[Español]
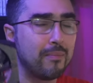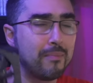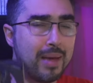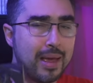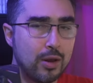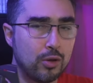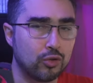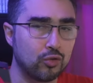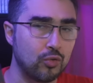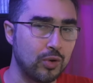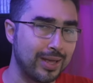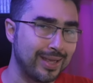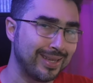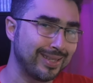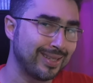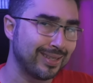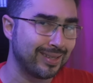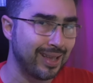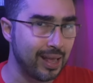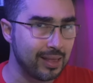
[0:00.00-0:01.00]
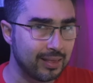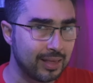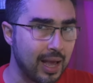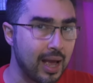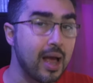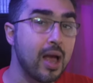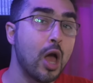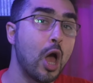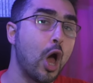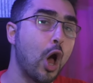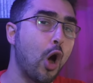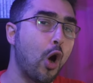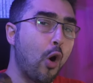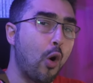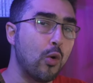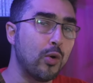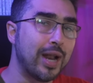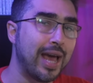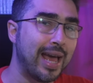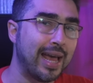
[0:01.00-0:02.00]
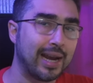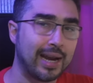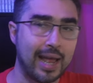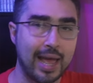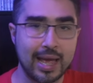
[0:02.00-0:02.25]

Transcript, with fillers: al menos una 1060 o una